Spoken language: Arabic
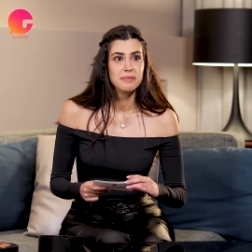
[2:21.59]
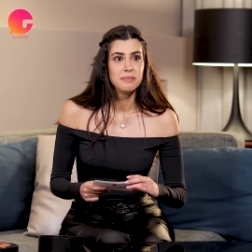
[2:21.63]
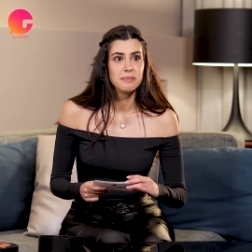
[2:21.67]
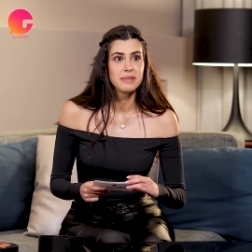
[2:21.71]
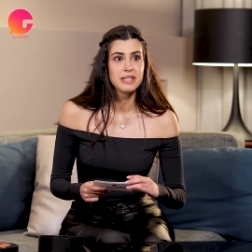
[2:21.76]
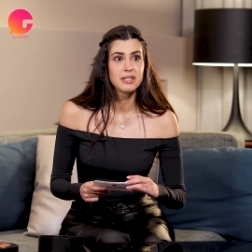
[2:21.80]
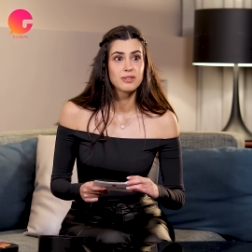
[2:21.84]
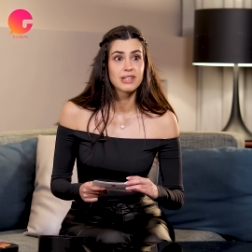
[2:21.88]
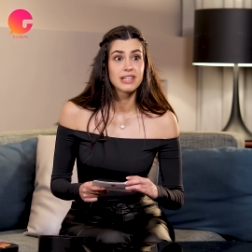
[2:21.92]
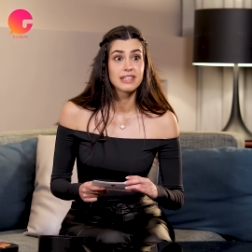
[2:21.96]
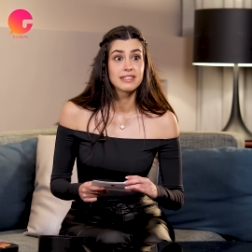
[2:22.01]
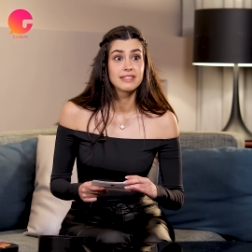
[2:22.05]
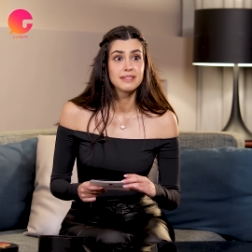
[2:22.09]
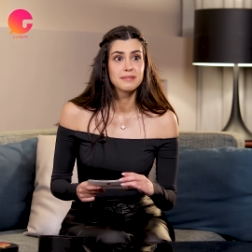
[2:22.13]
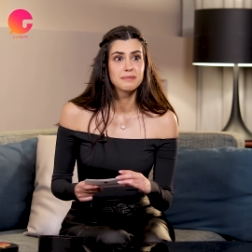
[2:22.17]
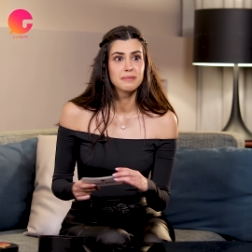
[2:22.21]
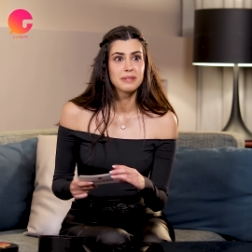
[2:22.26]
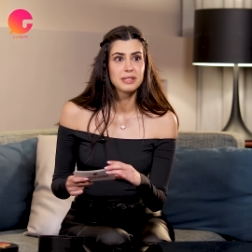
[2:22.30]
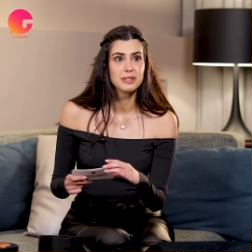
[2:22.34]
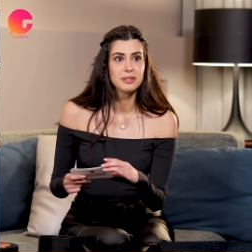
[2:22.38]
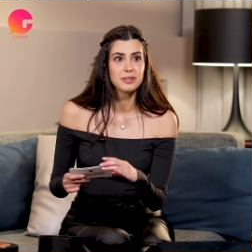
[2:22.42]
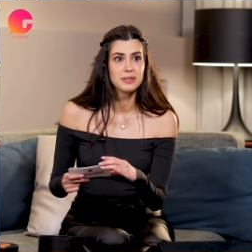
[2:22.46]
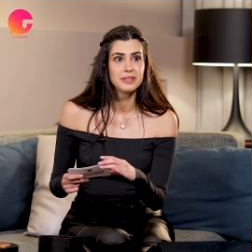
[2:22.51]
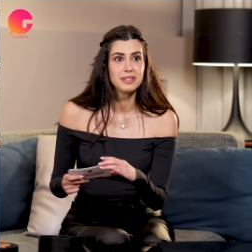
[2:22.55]
وثلاثين
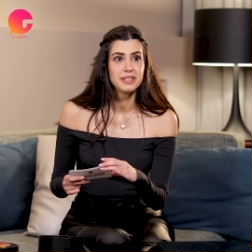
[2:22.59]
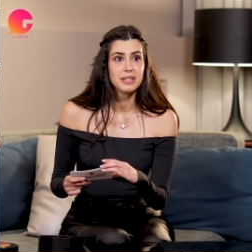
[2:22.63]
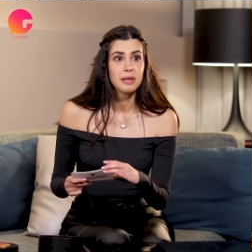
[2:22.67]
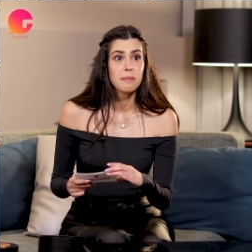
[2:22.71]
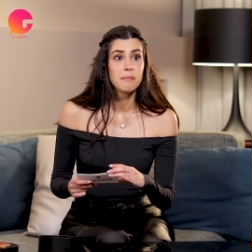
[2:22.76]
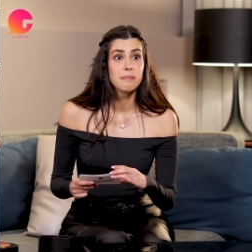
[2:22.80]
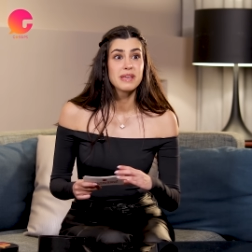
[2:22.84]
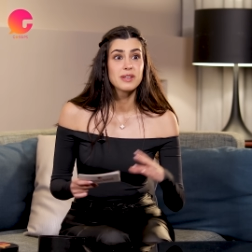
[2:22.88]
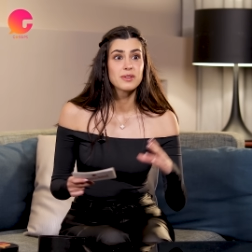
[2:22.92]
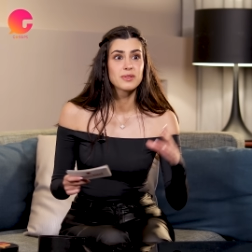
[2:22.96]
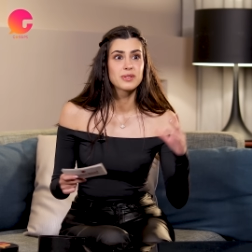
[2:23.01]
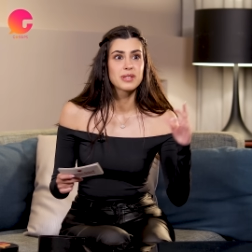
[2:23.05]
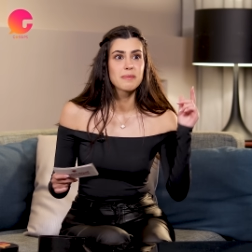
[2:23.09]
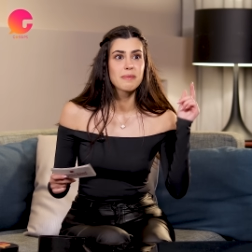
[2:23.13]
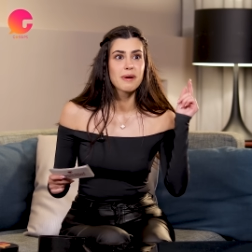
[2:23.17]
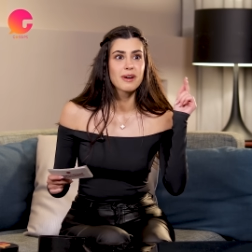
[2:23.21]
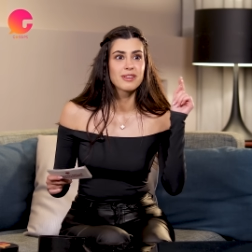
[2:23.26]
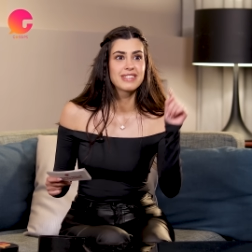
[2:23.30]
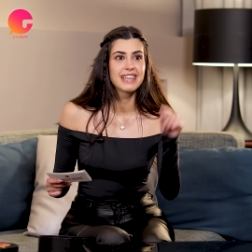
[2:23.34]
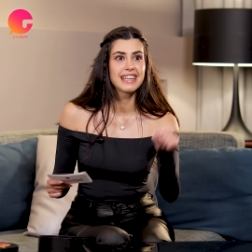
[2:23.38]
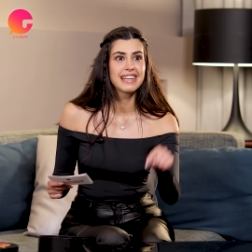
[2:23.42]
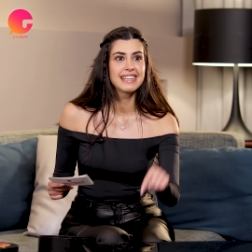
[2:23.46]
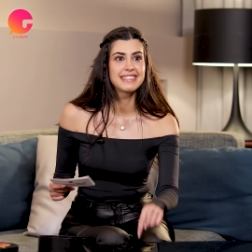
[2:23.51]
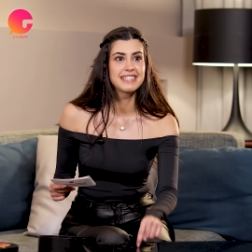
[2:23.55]
مليون مية مليون
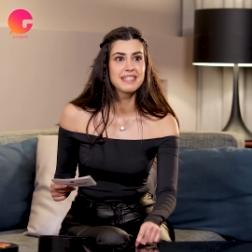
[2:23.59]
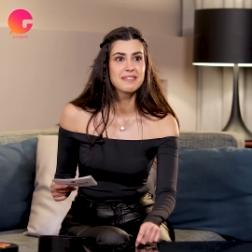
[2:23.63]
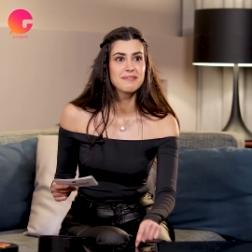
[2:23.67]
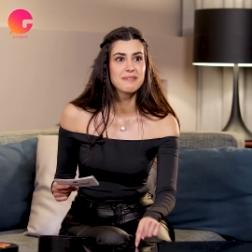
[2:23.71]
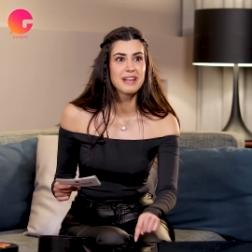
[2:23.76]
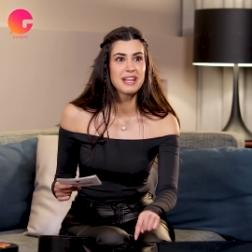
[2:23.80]
137